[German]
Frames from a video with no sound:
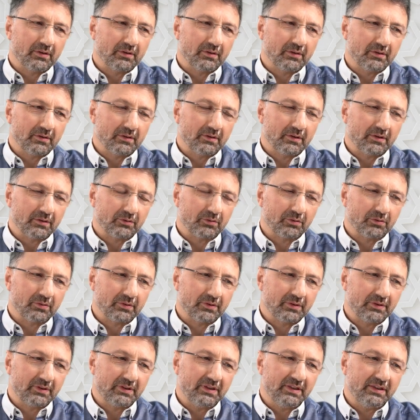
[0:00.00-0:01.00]
Äh, also
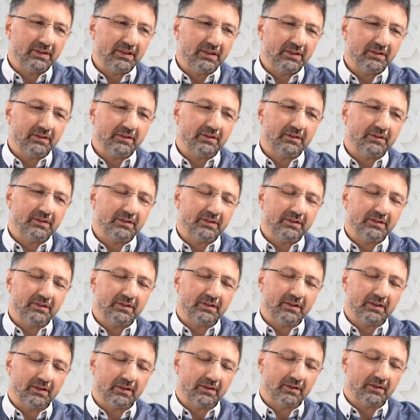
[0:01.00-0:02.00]
diejenigen, die
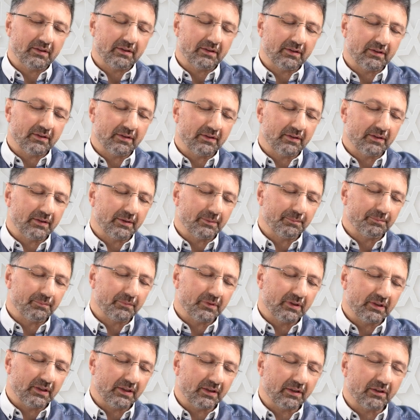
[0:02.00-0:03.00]
ihr
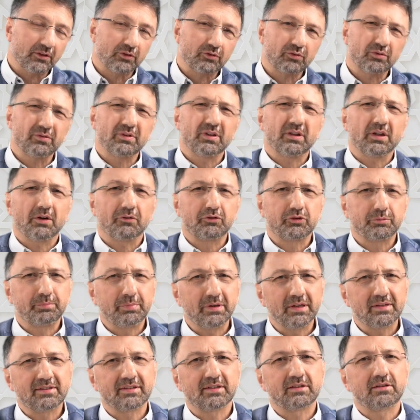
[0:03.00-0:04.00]
ähm, ihre Gesundheit aufs
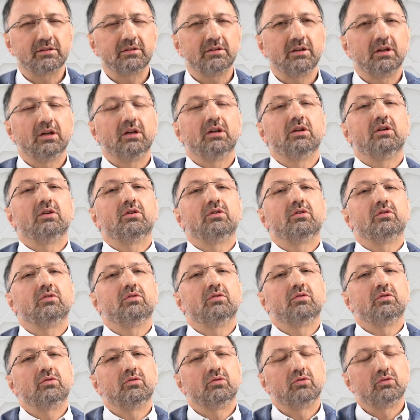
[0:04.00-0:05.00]
Spiel setzen,
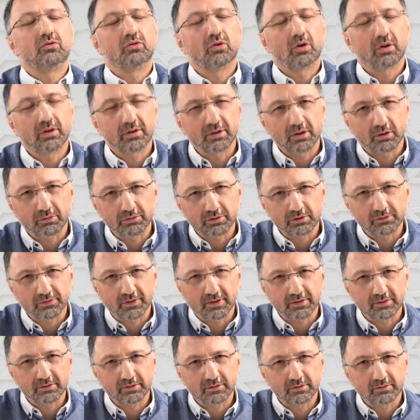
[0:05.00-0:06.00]
sollen auch nicht
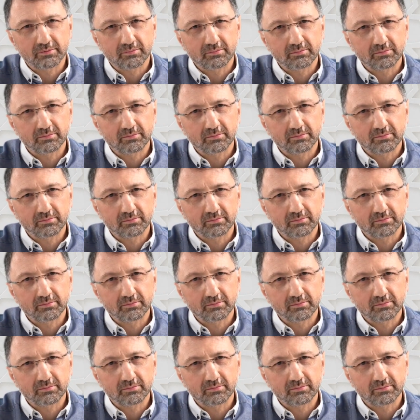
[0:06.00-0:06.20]
fasten.